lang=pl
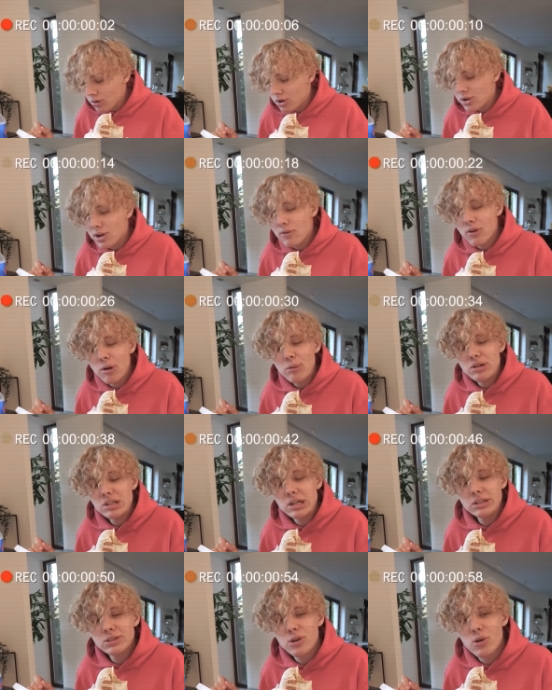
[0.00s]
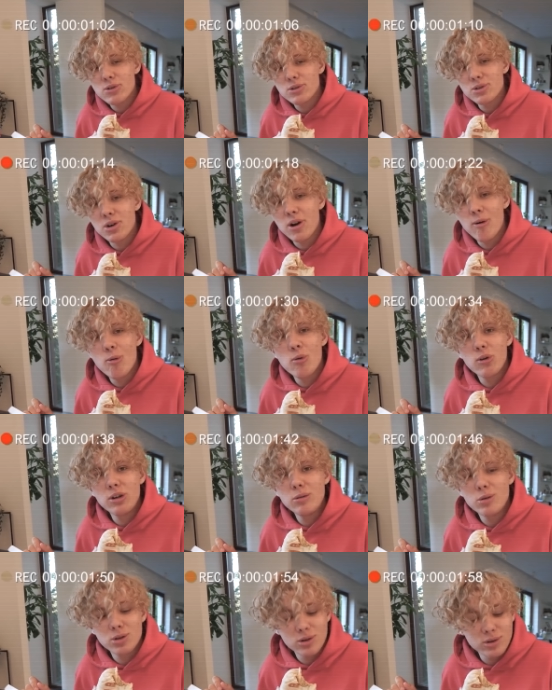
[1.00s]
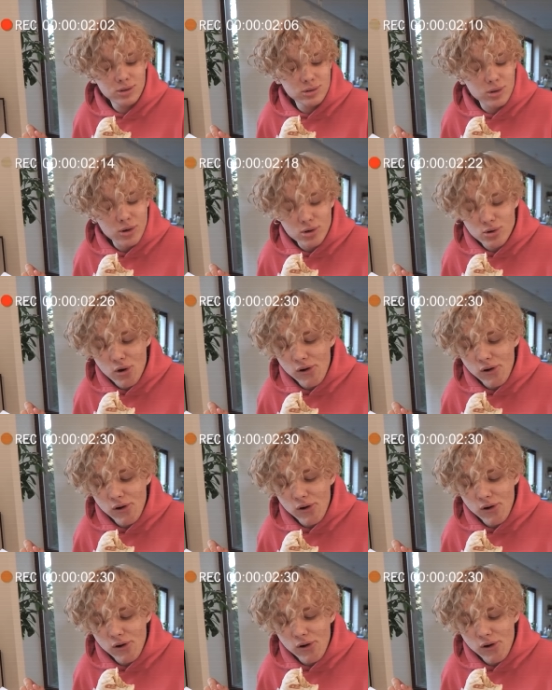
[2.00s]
Nie trafiłem jeszcze na sos i trochę ukoiło to ostrość.